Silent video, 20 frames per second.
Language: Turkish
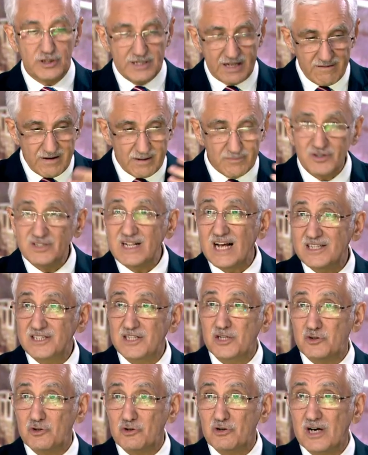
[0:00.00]
Devamlı
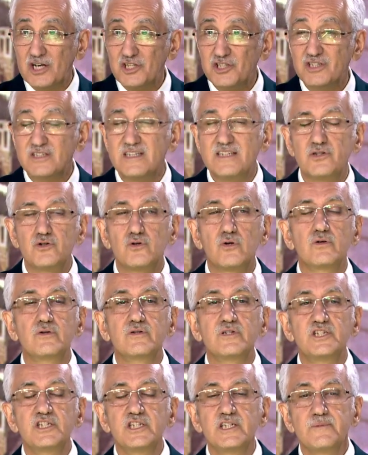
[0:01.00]
derste çünkü haşır neşir olduğu
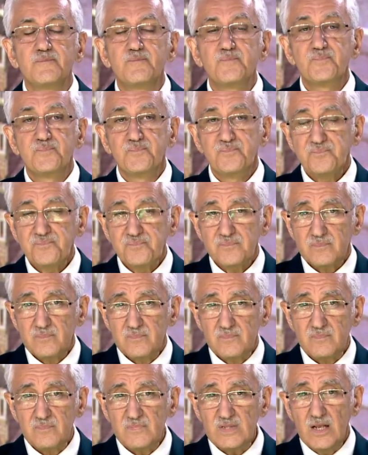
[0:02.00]
için.
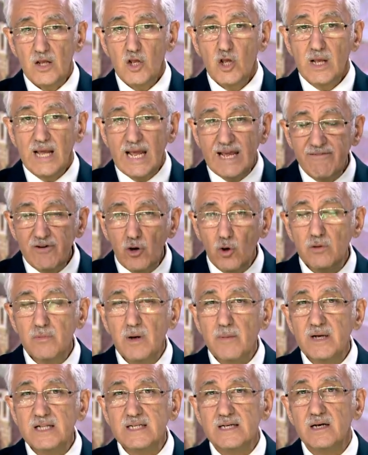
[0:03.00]
Evi
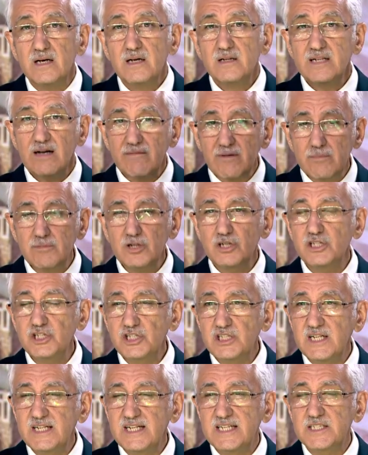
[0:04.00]
olmamalı. Devamlı
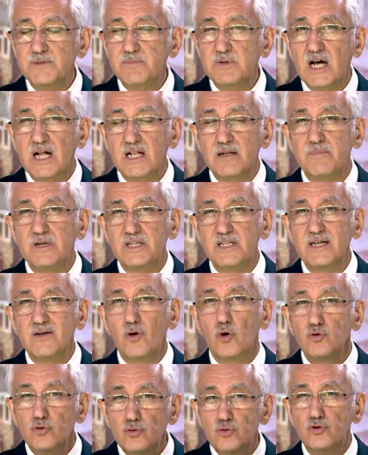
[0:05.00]
kışta da yatıp kalkmalı.
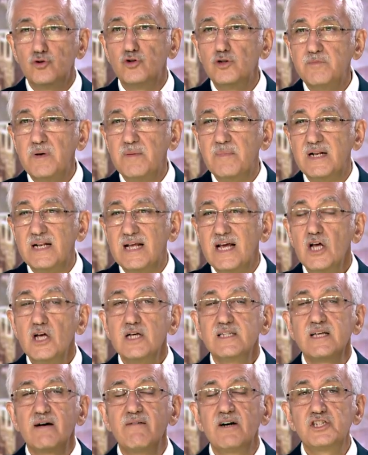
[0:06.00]
Onu düşünmemeli.
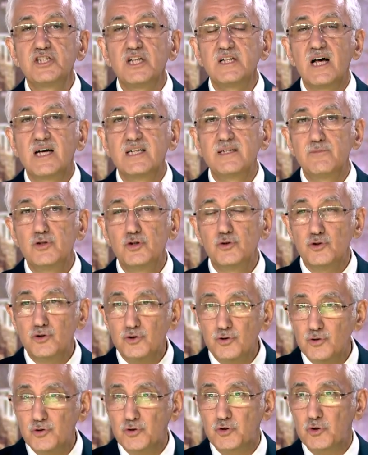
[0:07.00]
Savaşta da hanımını
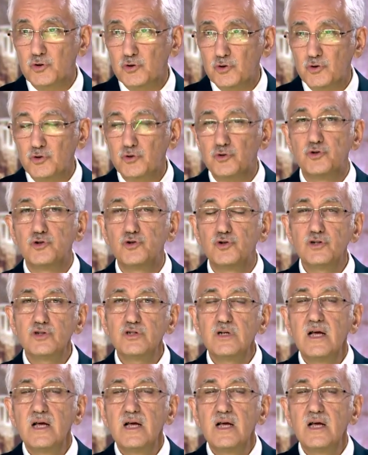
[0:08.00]
düşünür, çocuğunu düşünür.